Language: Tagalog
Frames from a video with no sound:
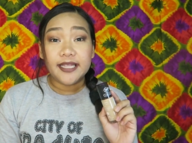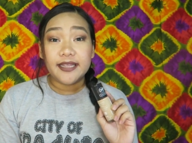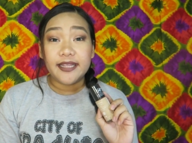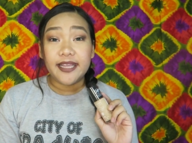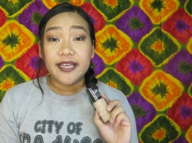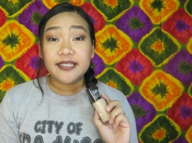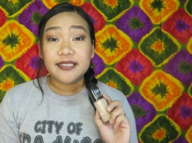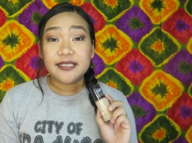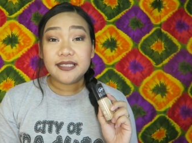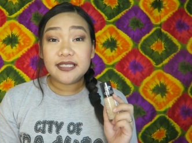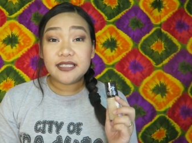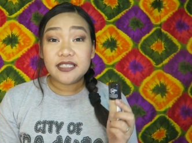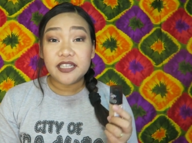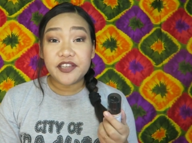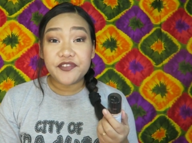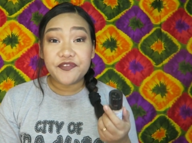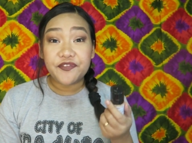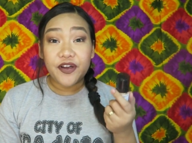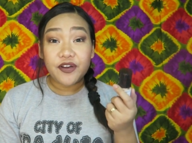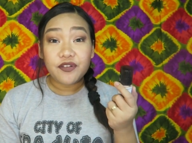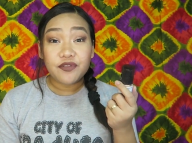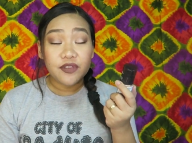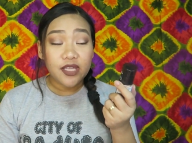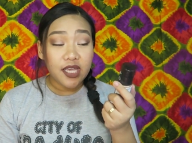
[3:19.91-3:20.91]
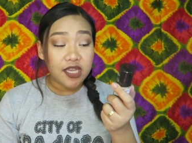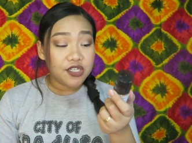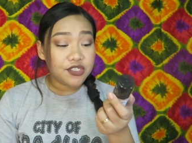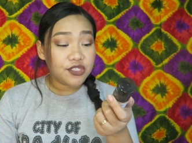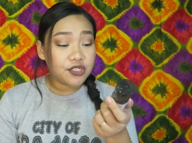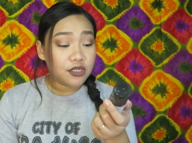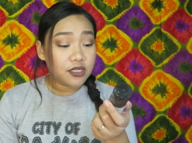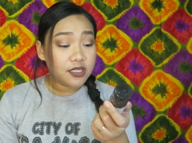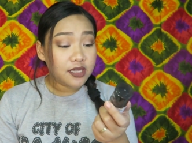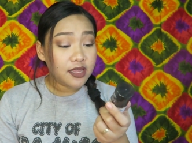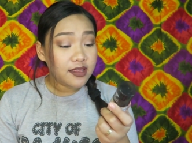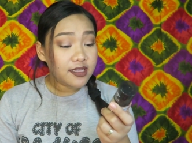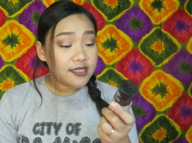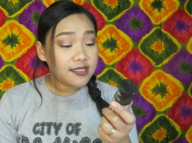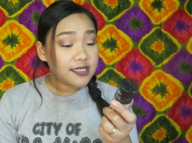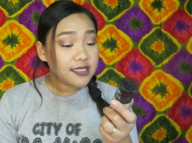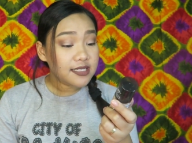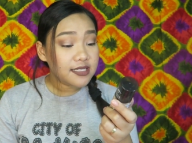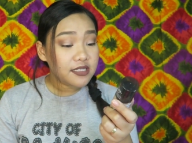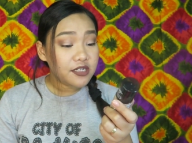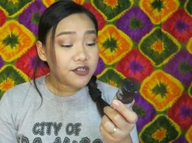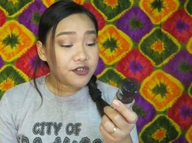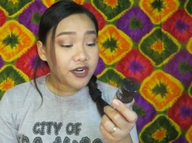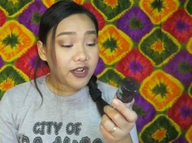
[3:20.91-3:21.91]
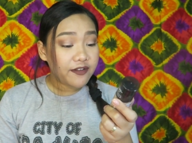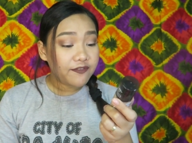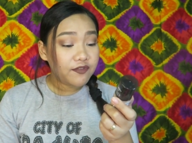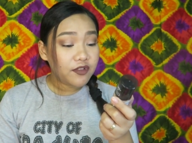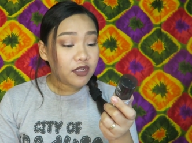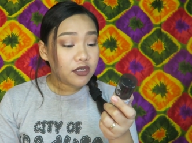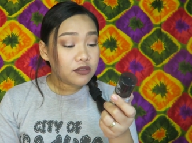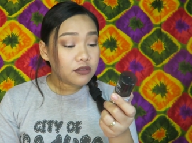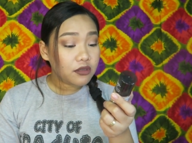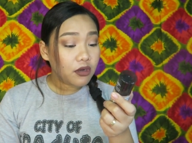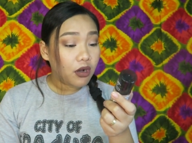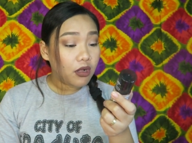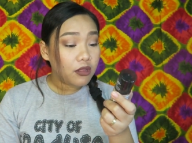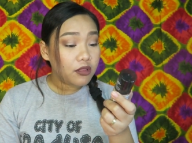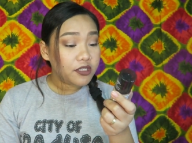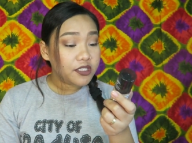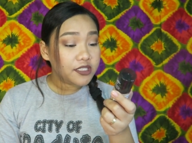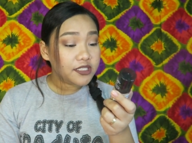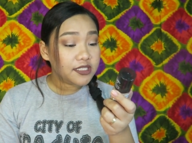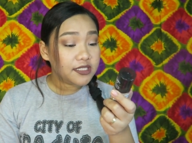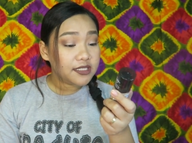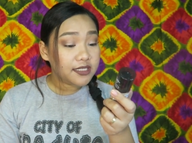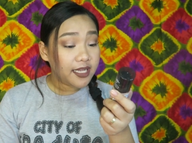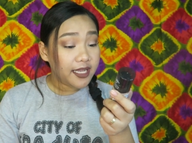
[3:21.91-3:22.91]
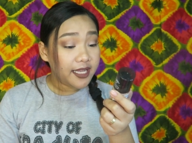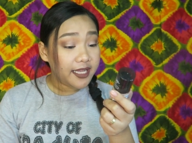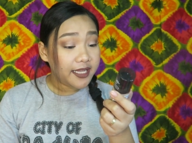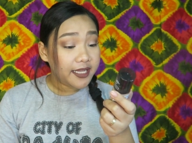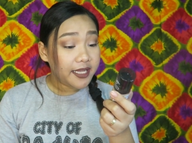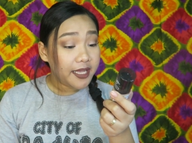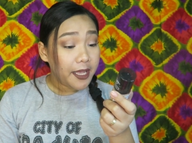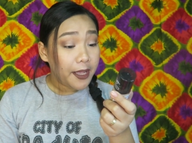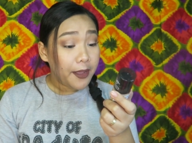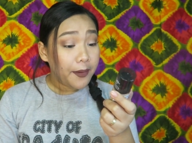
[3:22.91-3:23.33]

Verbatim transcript: Next is a foundation. This is the Revlon Color Stay